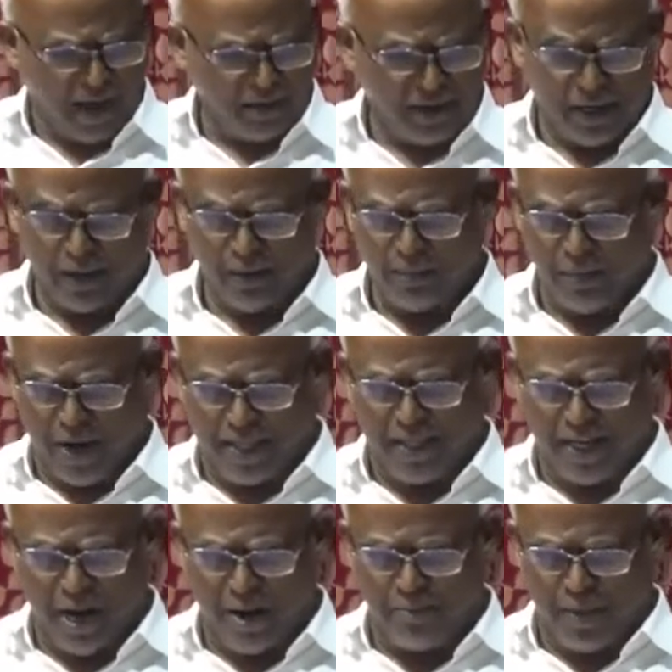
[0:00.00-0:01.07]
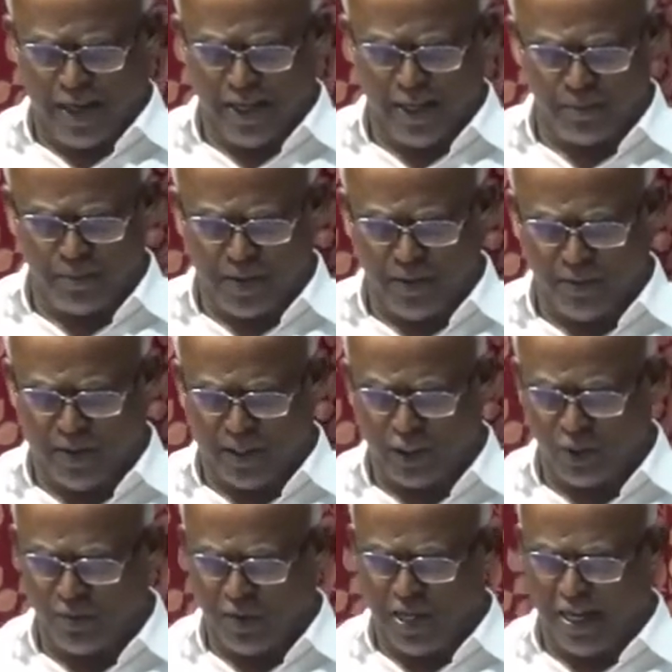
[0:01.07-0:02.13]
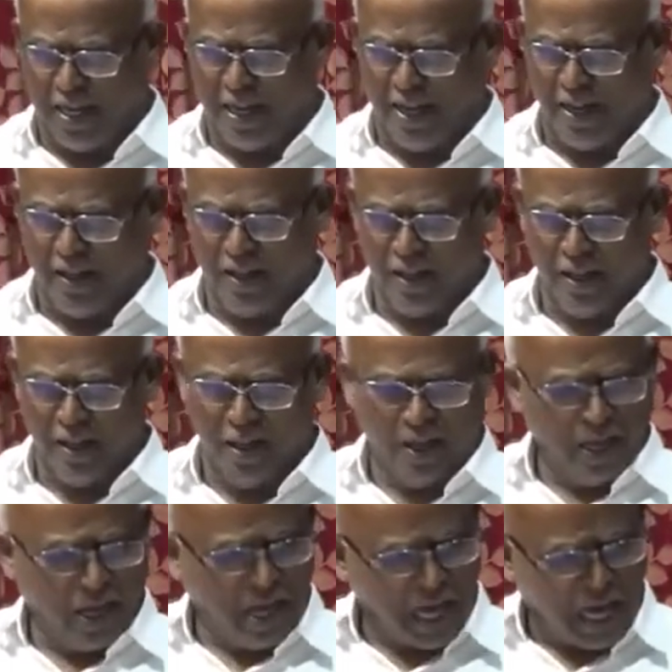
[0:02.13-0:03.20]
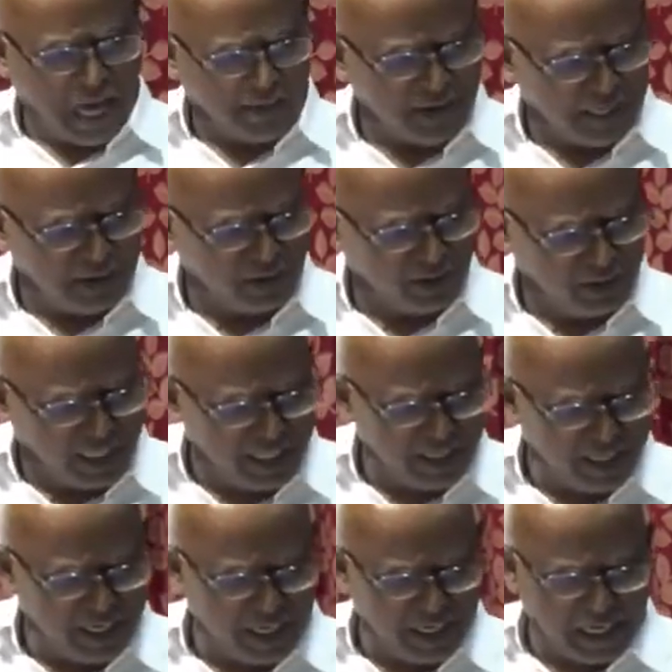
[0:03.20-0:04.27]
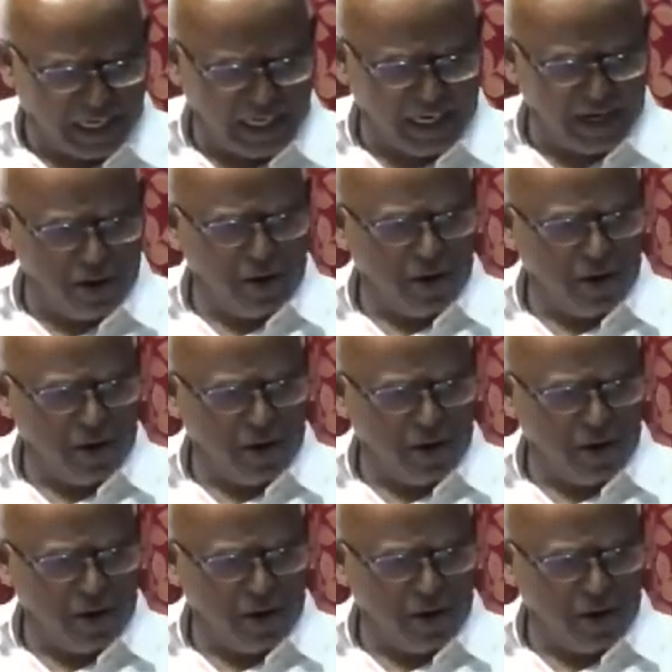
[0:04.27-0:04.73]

அவன் பாதுகாப்பாக இருப்பது மட்டுமல்ல அவன் தீங்குக்கு